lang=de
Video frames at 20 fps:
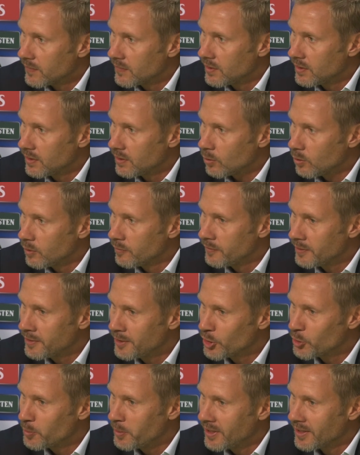die häufig
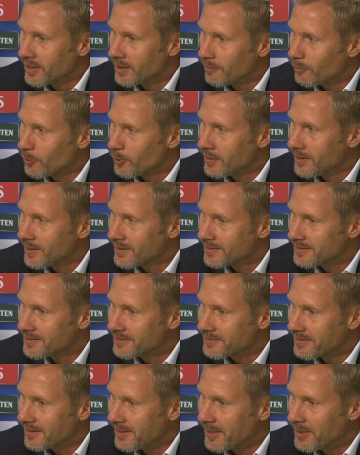die Spiele gewonnen hat, das
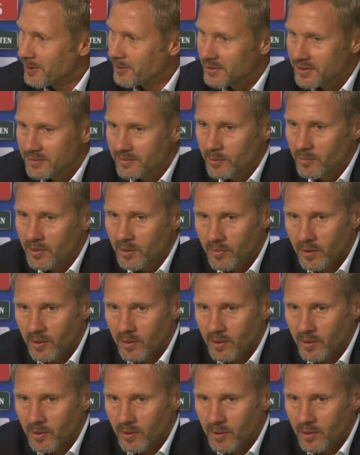ist klar. Und wenn man